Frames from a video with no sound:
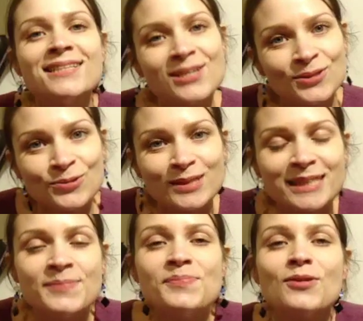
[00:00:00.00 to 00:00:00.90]
Ciao a
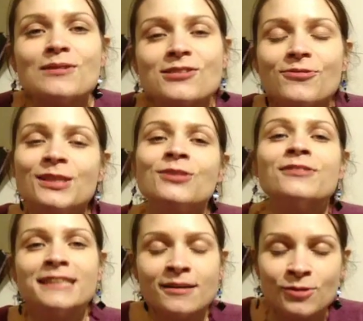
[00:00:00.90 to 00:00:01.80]
tutti, in questo video
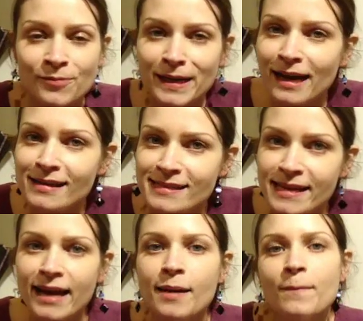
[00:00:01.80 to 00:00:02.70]
vedremo come
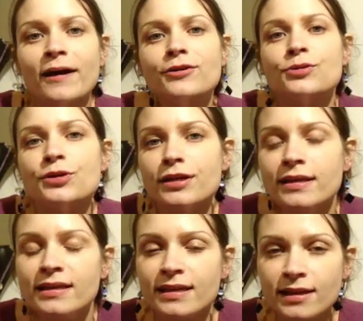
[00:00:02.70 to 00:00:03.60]
realizzare il paio di
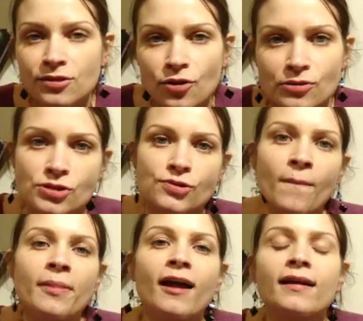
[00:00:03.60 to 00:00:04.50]
orecchini che
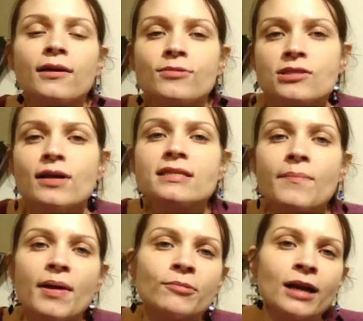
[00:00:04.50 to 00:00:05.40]
indosso. Anche in questo caso
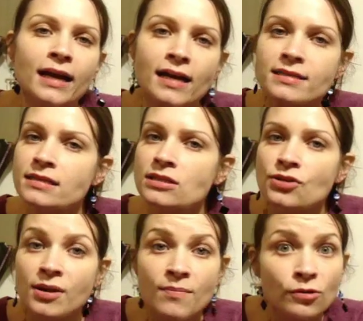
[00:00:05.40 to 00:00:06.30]
abbiamo una
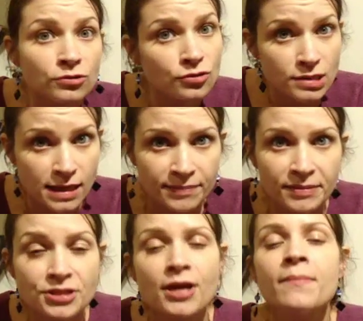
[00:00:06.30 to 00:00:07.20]
realizzazione molto
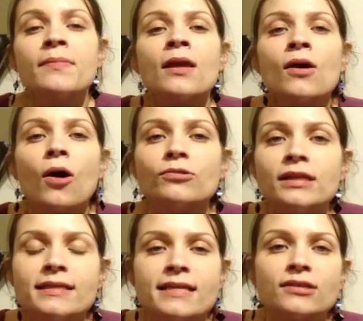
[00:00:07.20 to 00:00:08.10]
semplice, ho
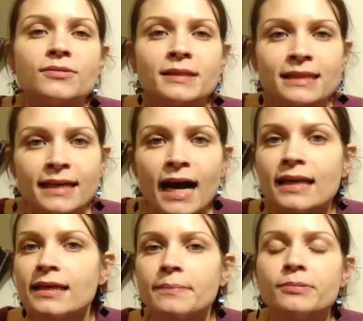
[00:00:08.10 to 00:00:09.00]
utilizzato i
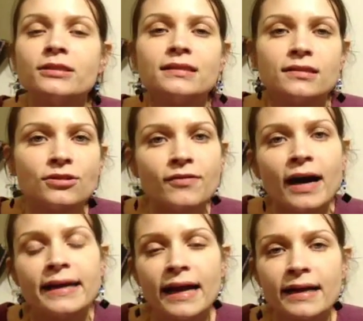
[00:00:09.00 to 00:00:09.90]
materiali che potete
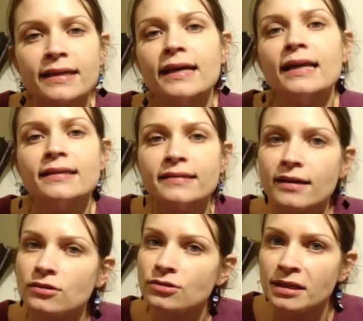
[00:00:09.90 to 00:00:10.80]
trovare anche
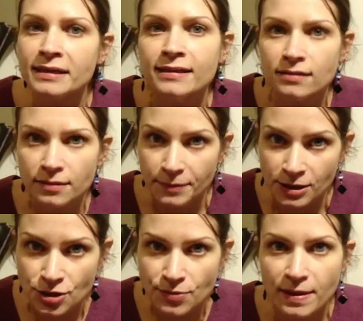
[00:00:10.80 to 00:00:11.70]
all'interno del kit
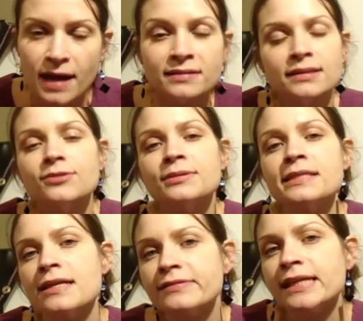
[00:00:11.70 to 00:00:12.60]
principianti,
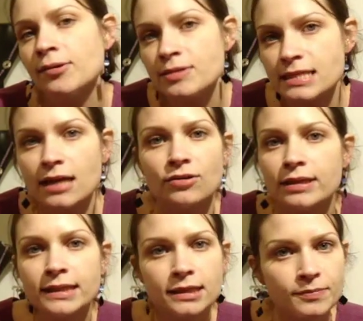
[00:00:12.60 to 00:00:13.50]
quindi se avete acquistato
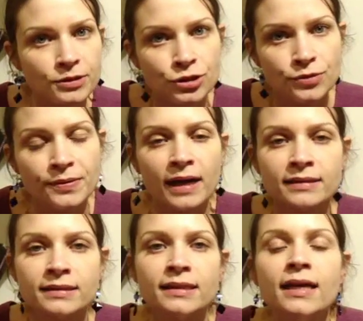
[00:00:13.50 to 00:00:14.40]
il kit
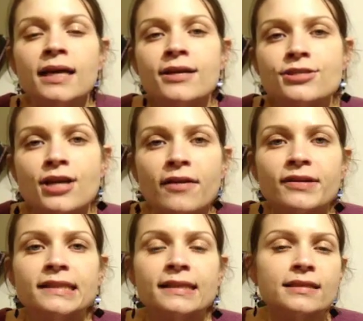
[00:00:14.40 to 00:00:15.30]
principianti già
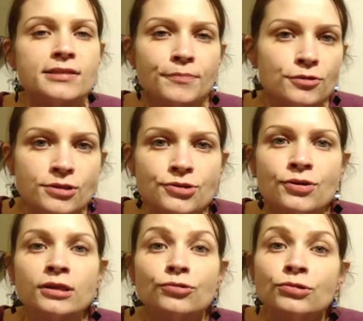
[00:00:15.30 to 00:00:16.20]
avete a
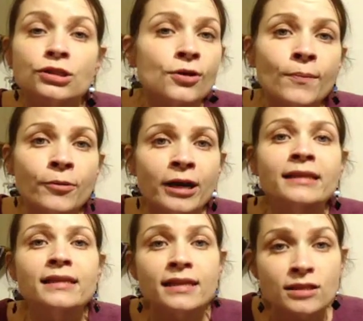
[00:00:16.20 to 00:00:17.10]
disposizione tutti i
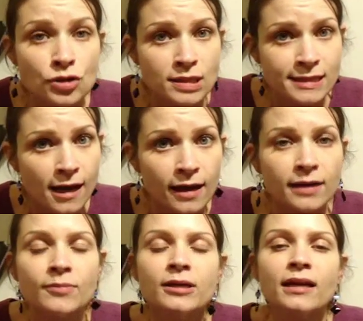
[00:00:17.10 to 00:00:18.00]
componenti
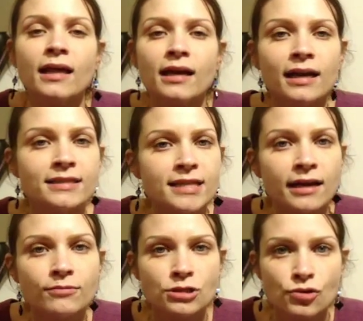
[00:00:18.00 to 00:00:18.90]
necessari per
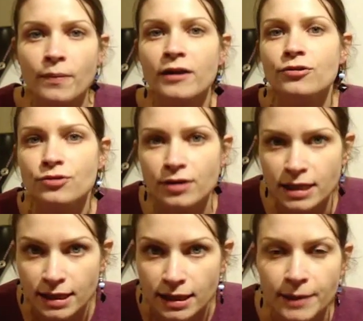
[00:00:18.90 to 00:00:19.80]
realizzare questo paio di
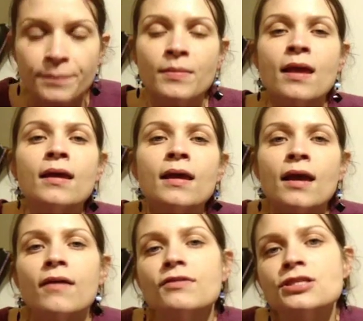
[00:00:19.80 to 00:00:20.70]
orecchini.
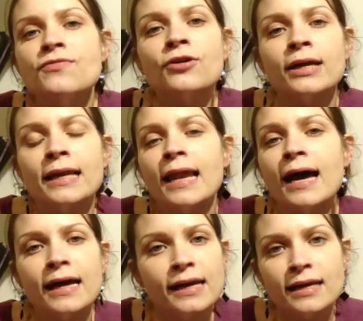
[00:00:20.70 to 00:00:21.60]
Vi dicevo che
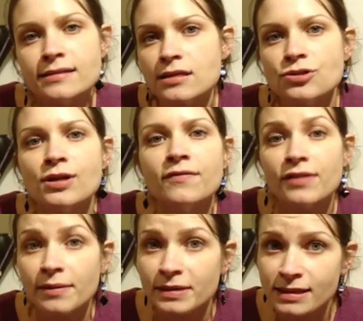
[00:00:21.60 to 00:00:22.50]
la realizzazione è
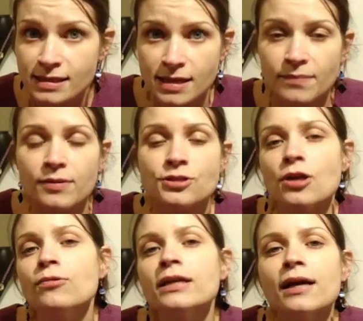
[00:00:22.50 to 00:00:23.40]
veramente
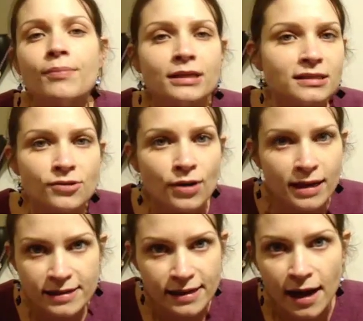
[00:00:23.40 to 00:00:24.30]
semplice, l'unica
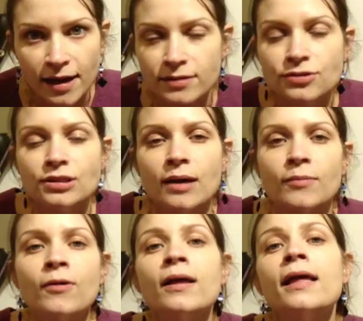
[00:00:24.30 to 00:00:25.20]
particolarità,
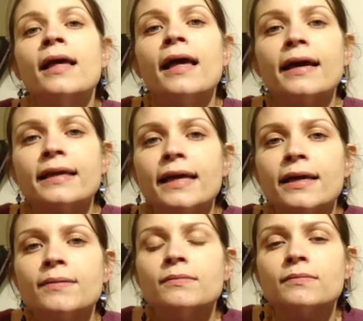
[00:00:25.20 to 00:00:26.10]
diciamo, è
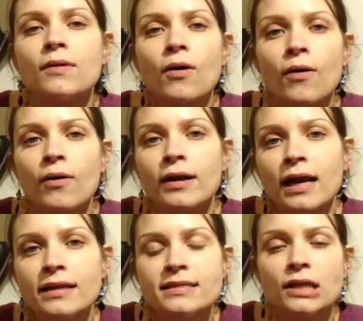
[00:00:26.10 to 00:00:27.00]
che ho
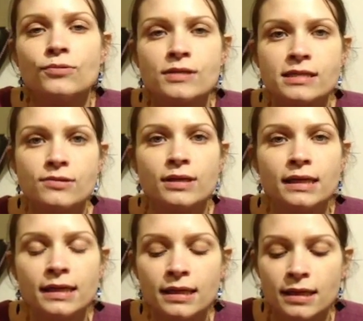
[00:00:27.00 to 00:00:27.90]
realizzato questi
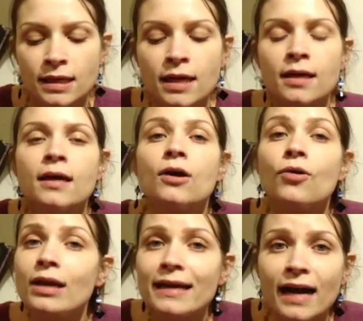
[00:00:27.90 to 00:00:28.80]
orecchini
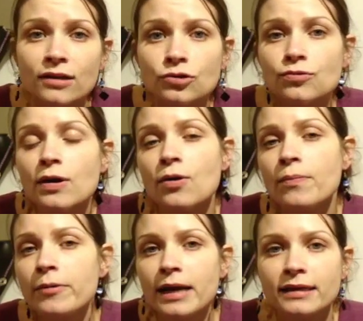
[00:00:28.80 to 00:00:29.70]
collegando due
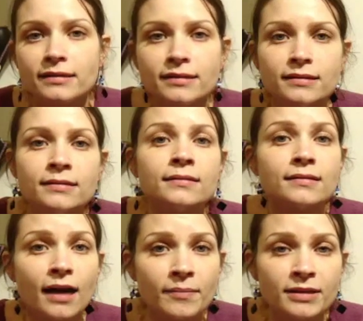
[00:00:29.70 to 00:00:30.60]
componenti
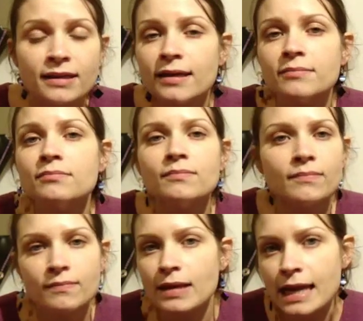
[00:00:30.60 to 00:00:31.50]
tramite
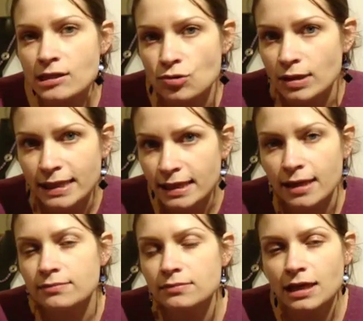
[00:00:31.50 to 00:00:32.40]
le
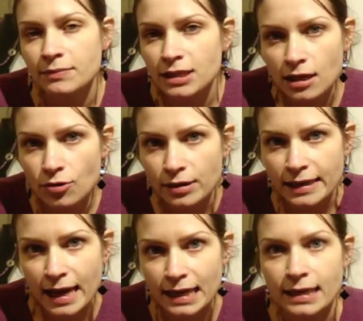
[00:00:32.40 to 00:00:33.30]
asoline, tramite gli
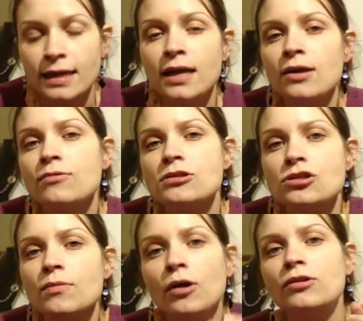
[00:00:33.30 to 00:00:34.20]
occhielli. In
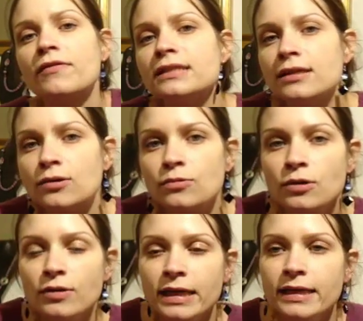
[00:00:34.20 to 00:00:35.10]
questo modo avete
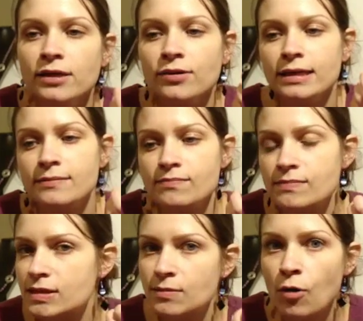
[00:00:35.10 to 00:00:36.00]
un orecchino che
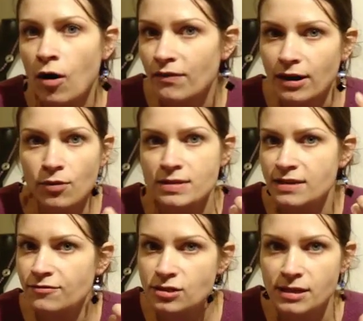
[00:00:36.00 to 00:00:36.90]
si muove come
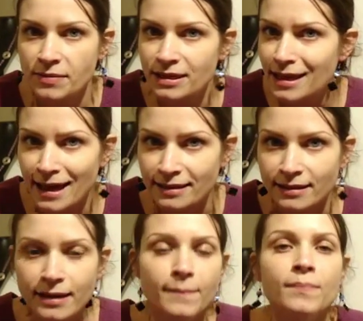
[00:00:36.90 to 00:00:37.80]
se fosse
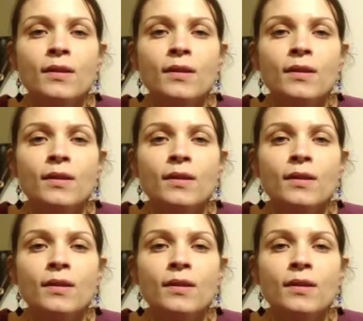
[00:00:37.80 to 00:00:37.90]
pendente.